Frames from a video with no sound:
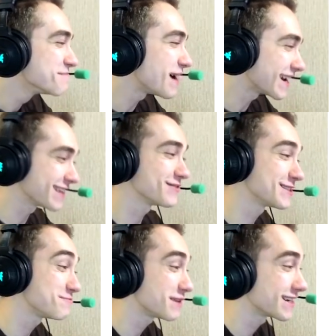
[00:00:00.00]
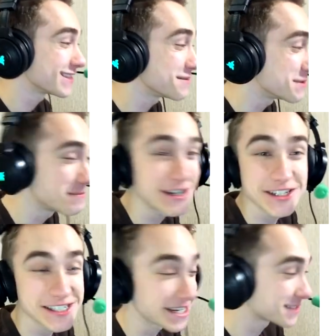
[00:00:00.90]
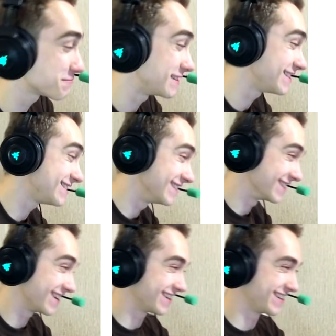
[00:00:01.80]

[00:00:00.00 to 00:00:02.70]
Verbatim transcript: Поиграть в SCP Cabin Bridge 6 по сети.